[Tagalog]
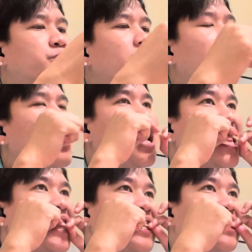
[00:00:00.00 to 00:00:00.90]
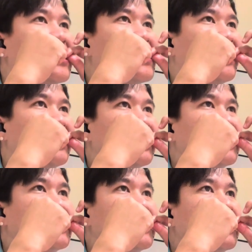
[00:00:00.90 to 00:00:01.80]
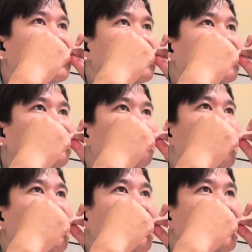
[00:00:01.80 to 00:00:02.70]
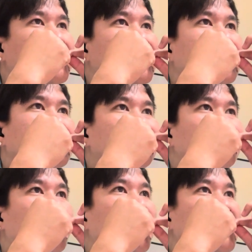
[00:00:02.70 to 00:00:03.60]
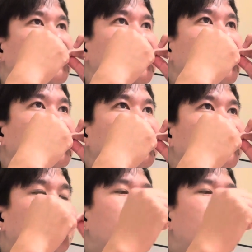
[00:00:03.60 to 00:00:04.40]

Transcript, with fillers: yung mga tao diri mga fit hindi sila mga tambok gamay lang mga tambok di